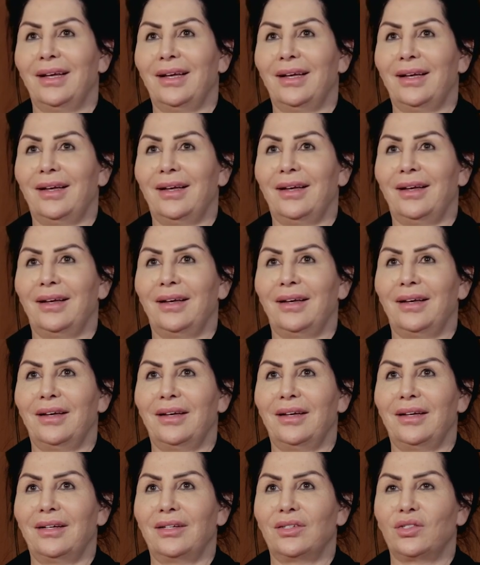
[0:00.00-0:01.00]

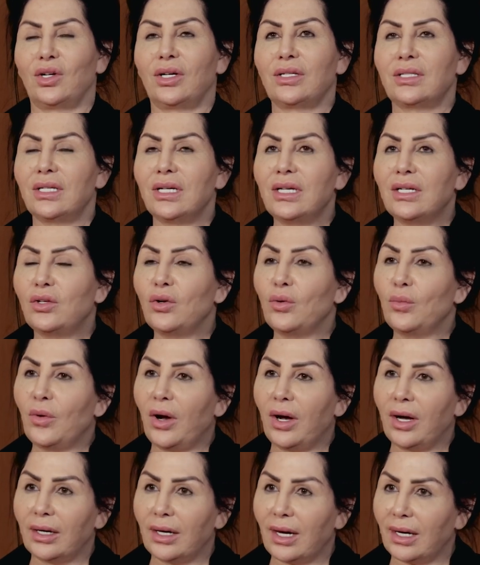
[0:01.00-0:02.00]
آه، شخصيتي
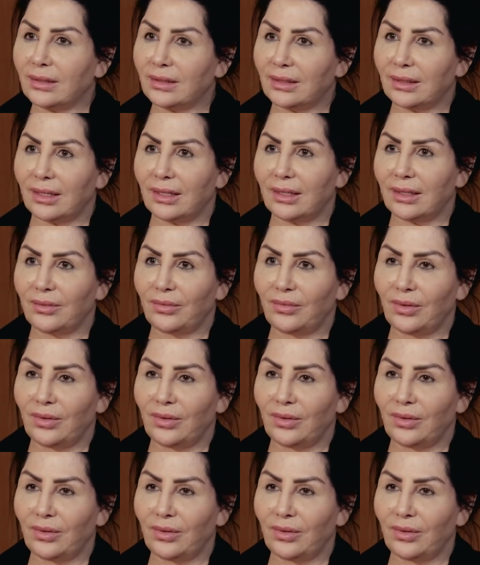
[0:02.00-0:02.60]
ومعاناته